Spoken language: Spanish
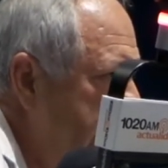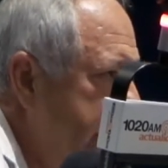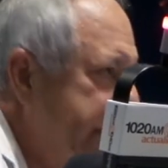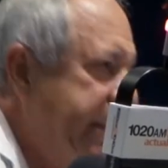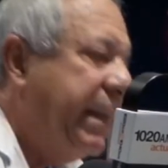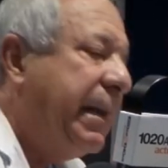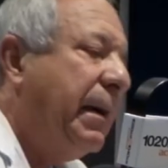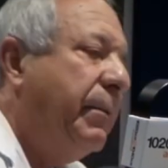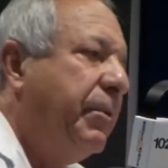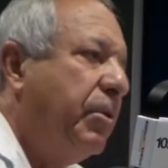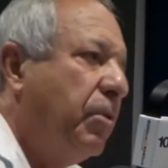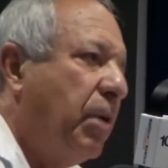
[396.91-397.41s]

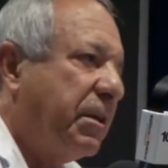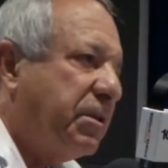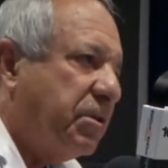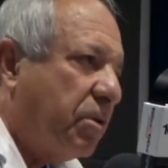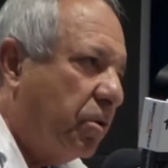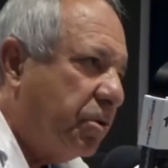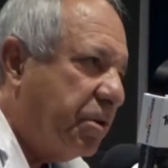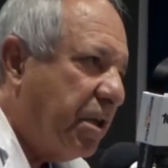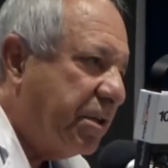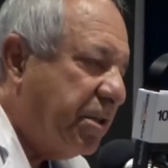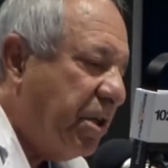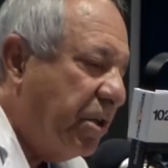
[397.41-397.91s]
dígame unas
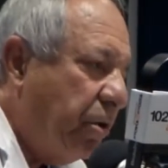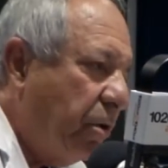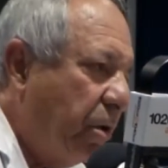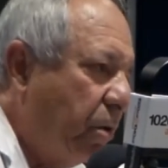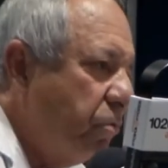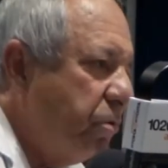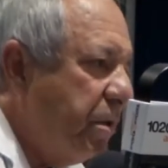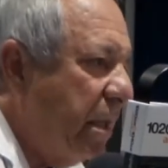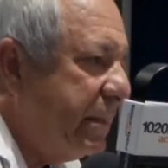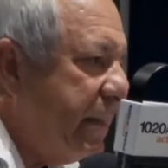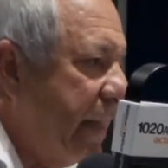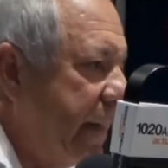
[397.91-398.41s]
cosas,
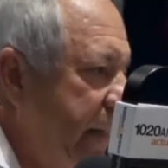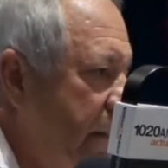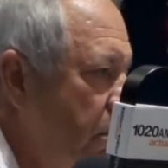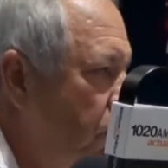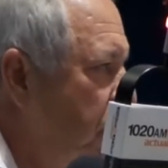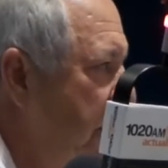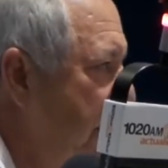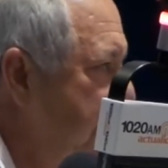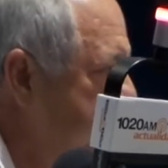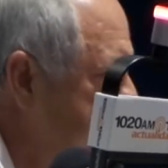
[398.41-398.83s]
señora, usted ha tenido un